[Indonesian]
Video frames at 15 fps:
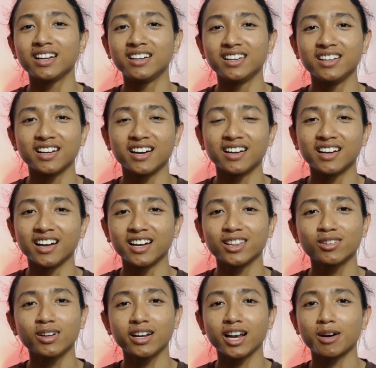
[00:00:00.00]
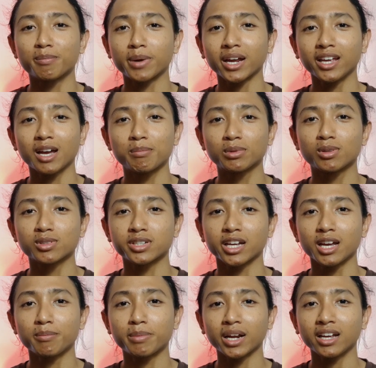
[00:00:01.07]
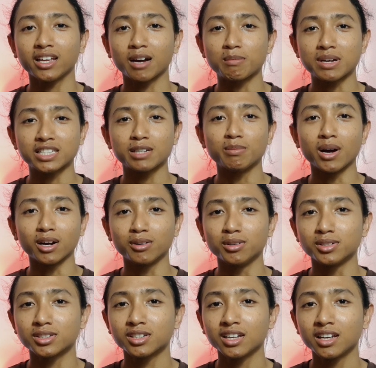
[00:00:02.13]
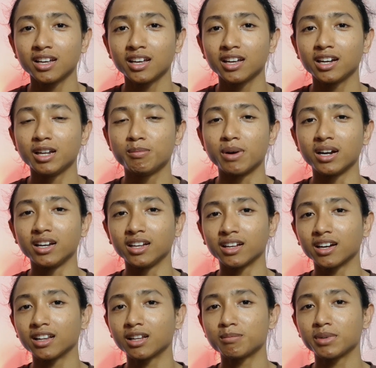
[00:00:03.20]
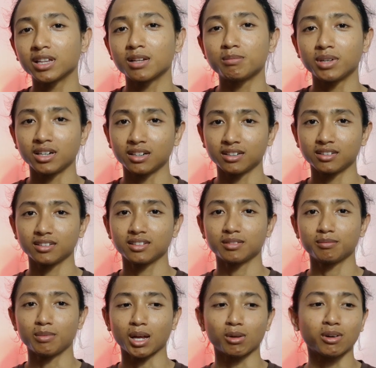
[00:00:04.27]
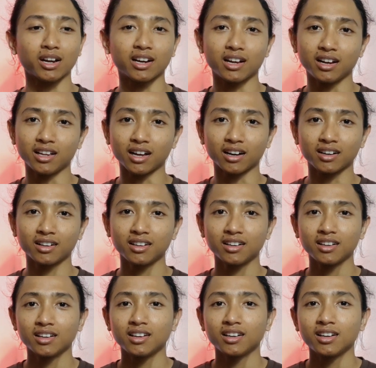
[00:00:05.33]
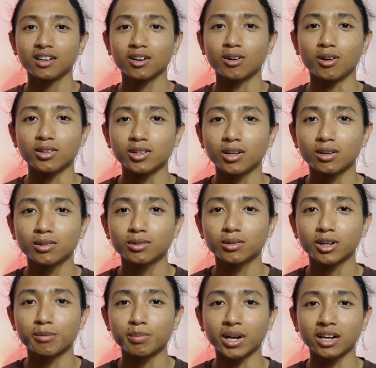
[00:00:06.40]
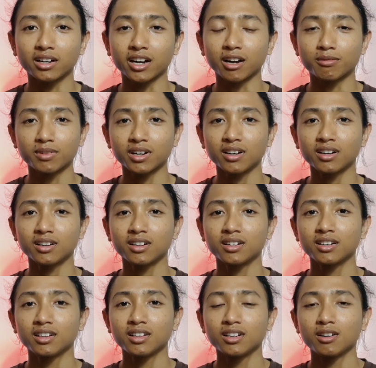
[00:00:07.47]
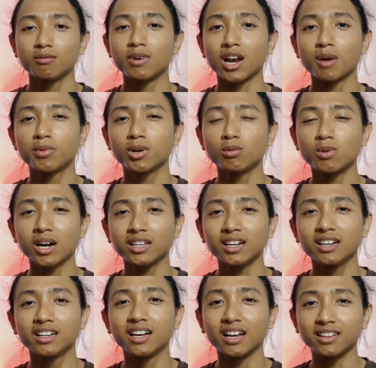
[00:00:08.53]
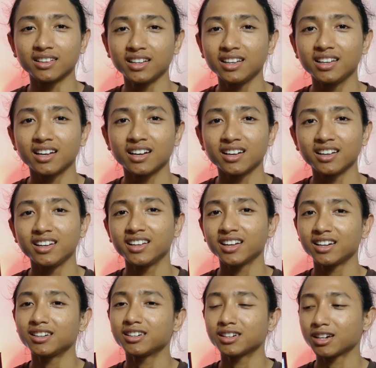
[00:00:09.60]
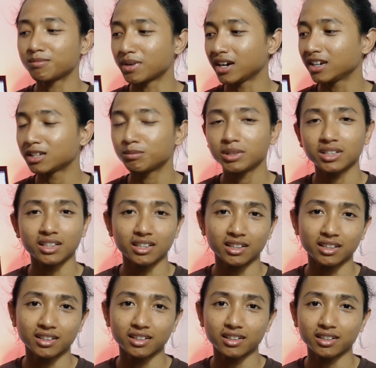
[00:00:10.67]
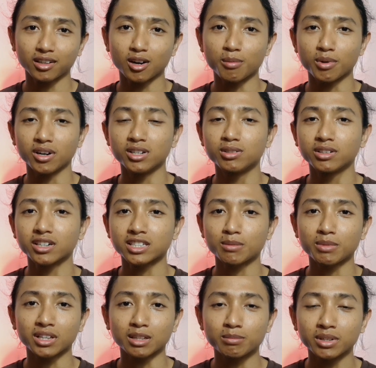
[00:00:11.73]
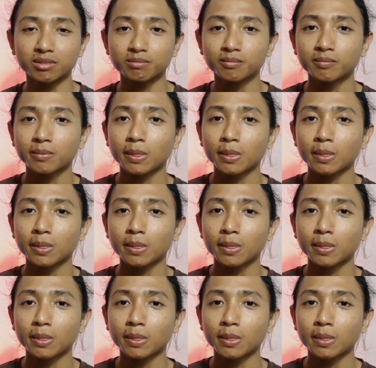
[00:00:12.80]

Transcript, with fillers: dia nah itu adalah prank yang menurut saya prank yang masih bagus dibandingkan teman-teman melakukan hal yang konyol untuk ngeprank driver walaupun uangnya diganti ya ini kan kemarin sempat diobrolin juga sama teman